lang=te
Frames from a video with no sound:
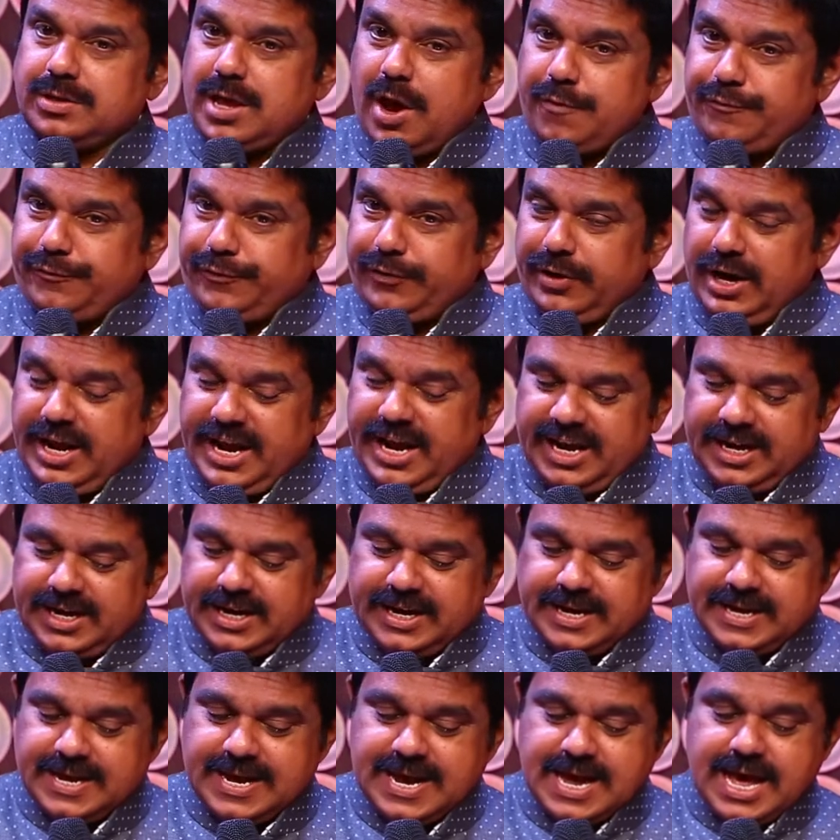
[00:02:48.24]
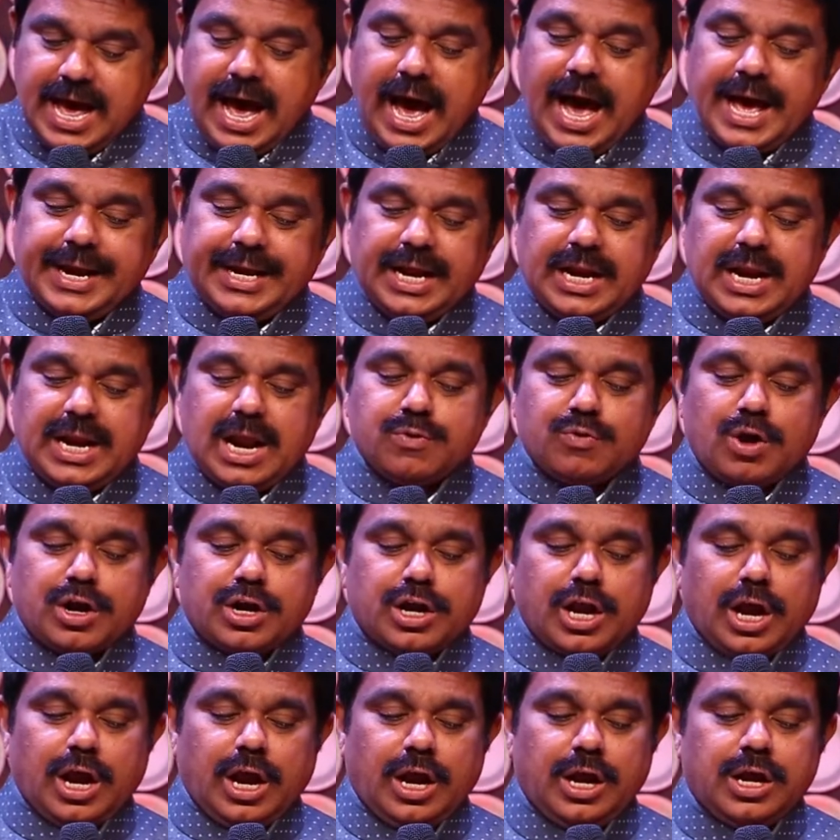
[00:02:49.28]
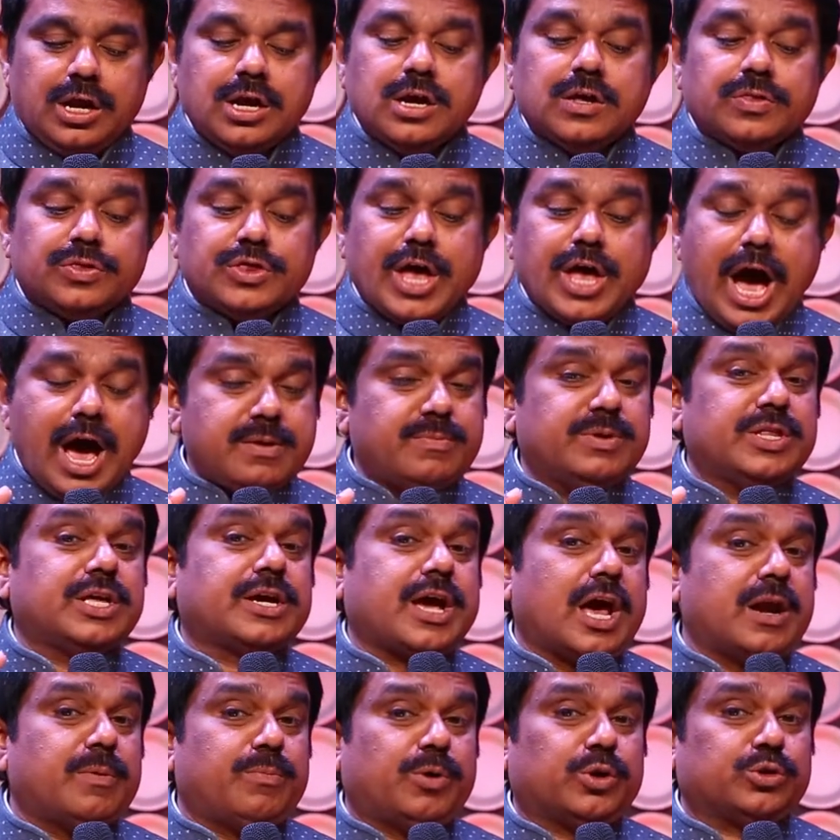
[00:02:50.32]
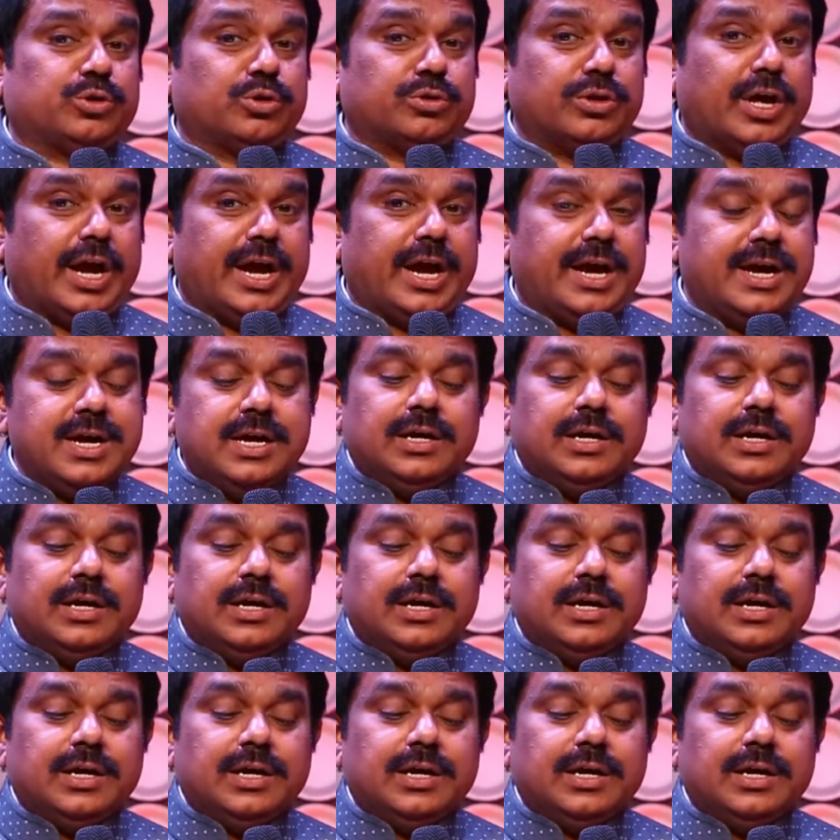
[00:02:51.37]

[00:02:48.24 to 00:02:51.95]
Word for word: టెఫ్లీన్ అనేటటువంటి దాని మీద కనబడుతుంది